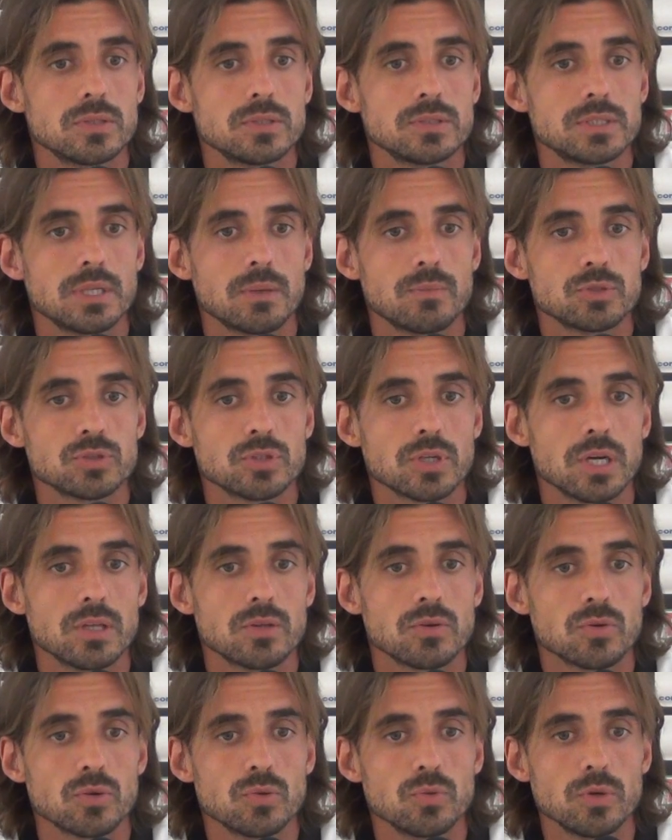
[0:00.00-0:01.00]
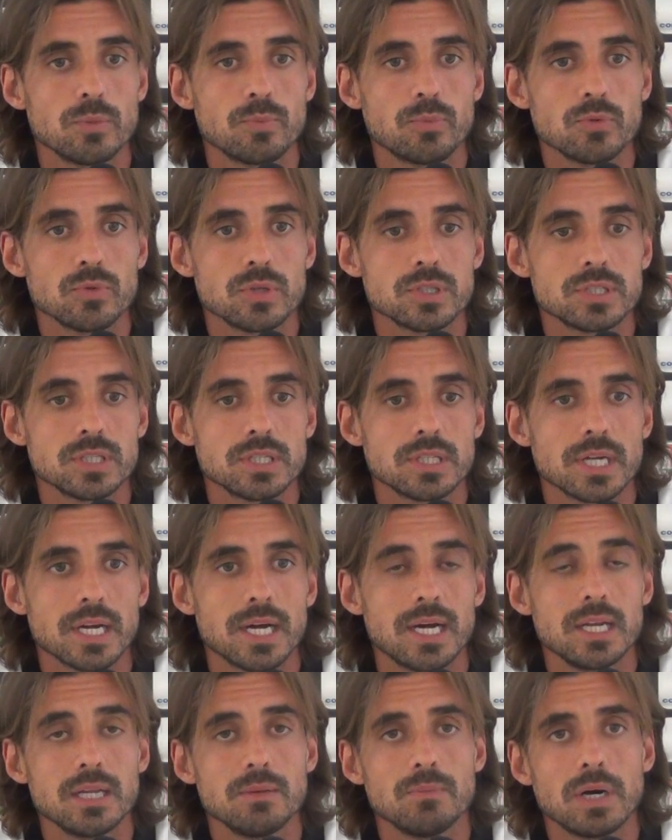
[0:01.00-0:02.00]
stiamo giocando con due punte
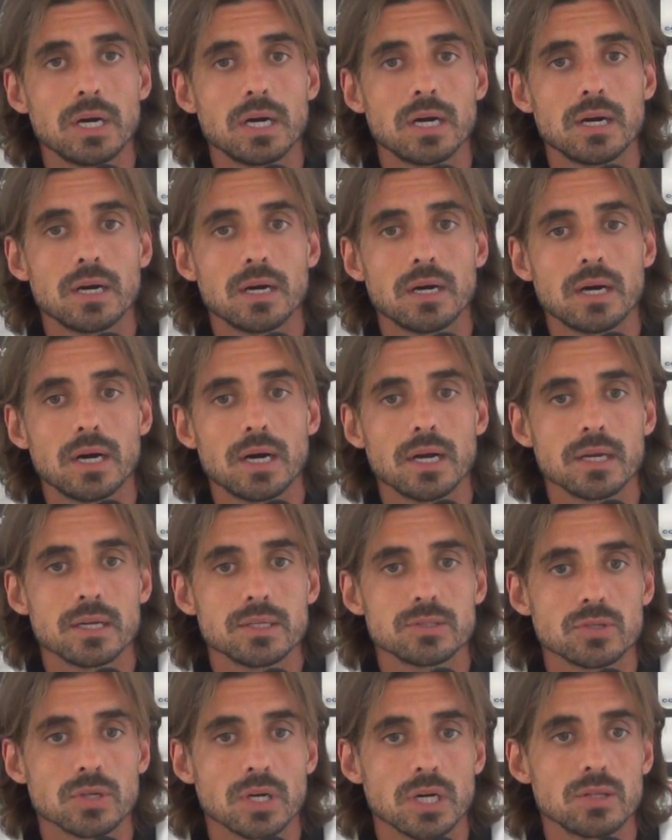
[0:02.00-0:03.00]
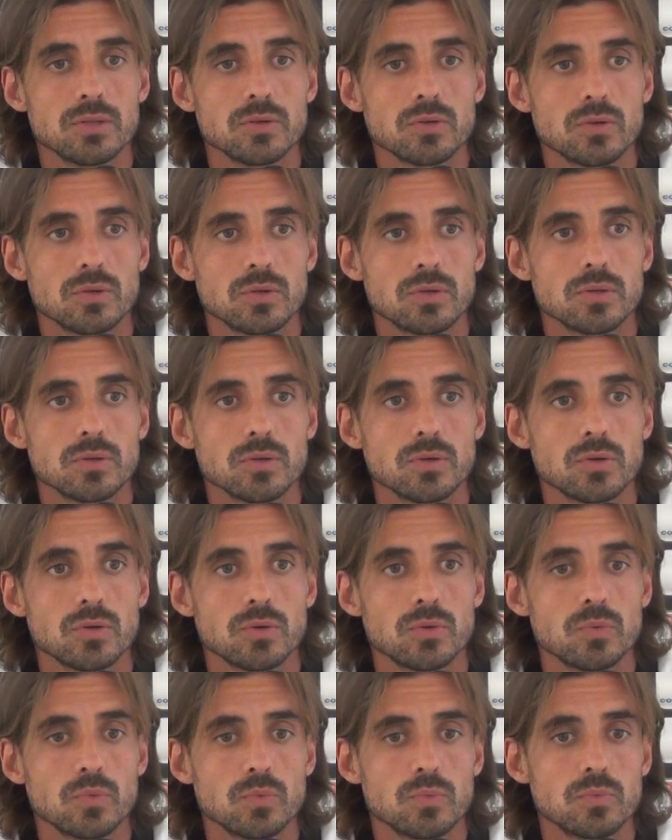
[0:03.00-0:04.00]
centrali, ma anche giocando con,
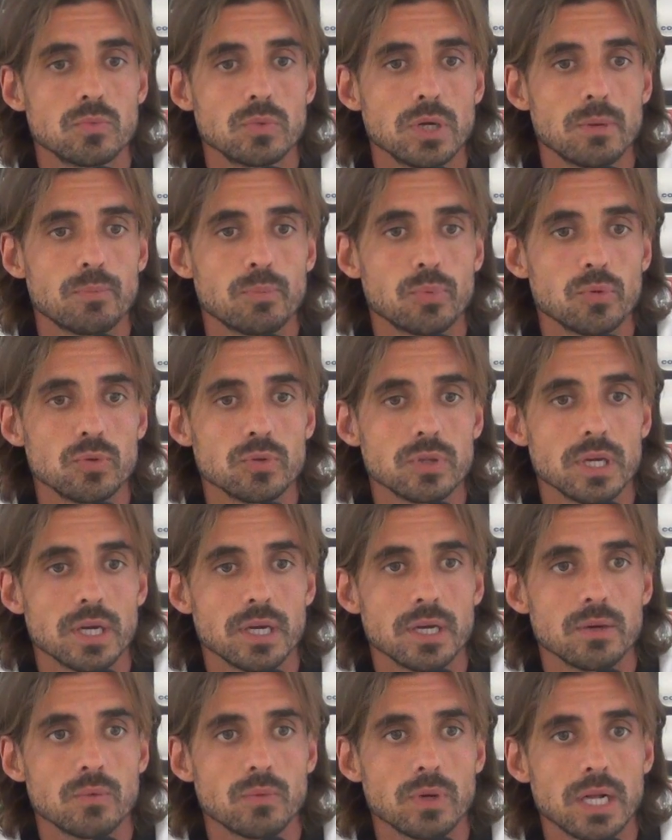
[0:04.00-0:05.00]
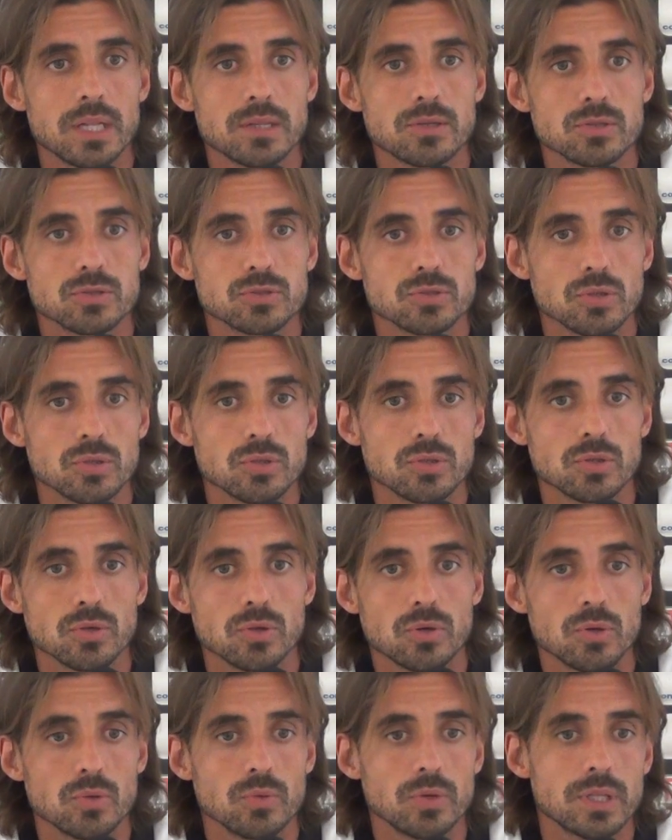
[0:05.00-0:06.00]
con una punta e un altro sotto,
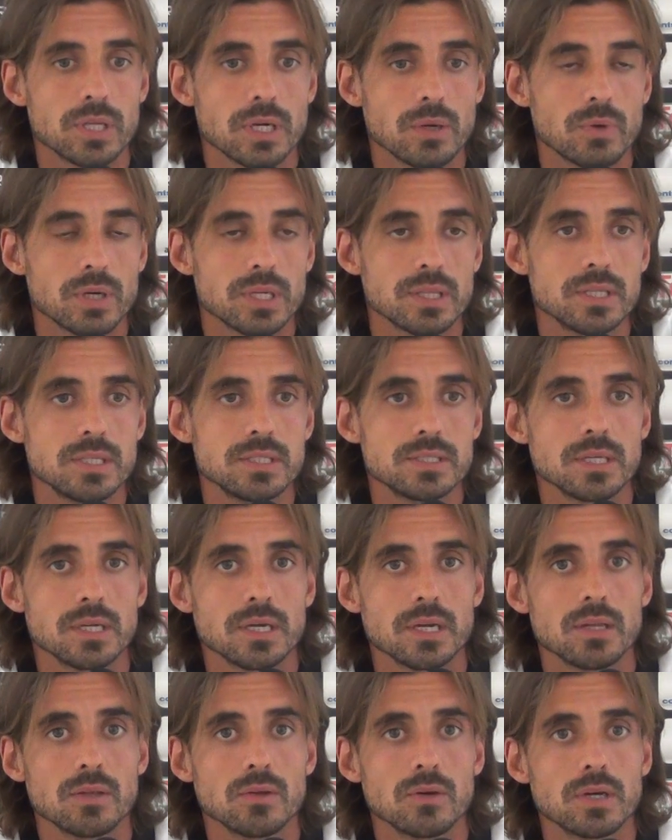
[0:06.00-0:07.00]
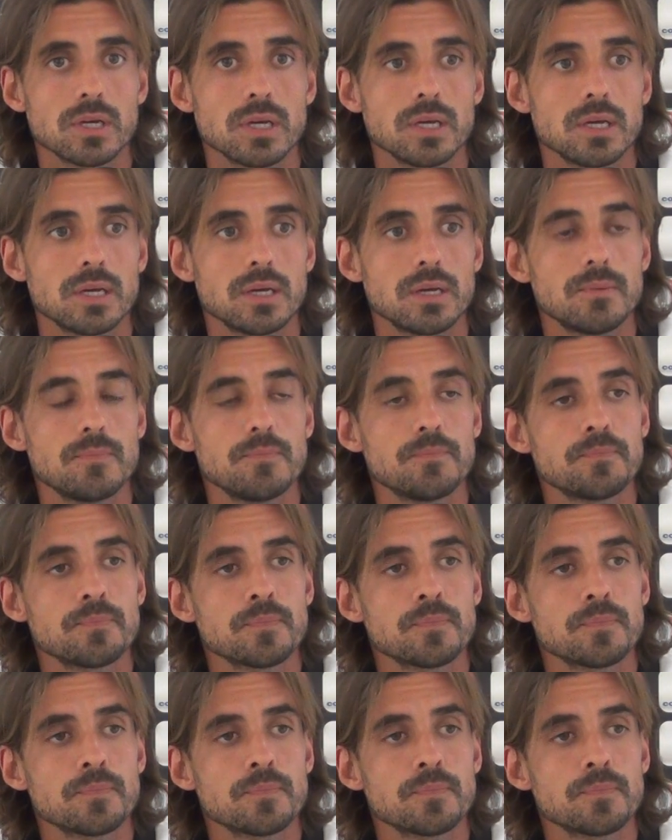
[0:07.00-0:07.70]
o due trequartiste, credo che